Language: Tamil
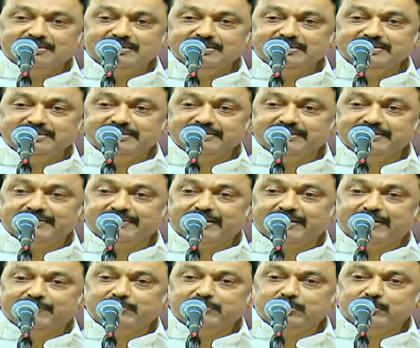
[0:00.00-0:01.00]
அது
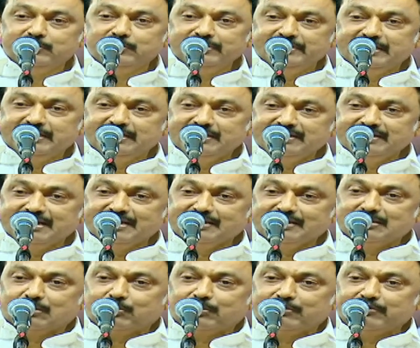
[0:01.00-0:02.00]
அவரோடு நெருங்கி
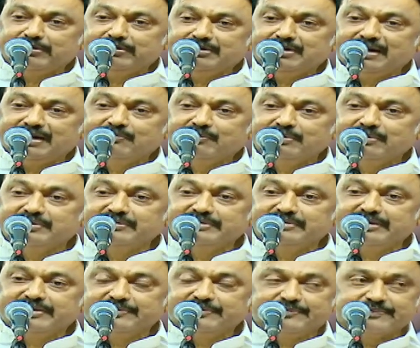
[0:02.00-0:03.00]
இருக்கக்கூடியவர்களுக்கு
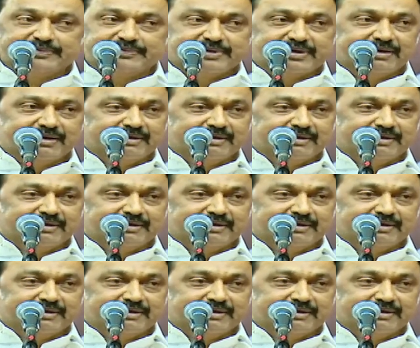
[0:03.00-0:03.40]
அனைவருக்கும் தெரியும்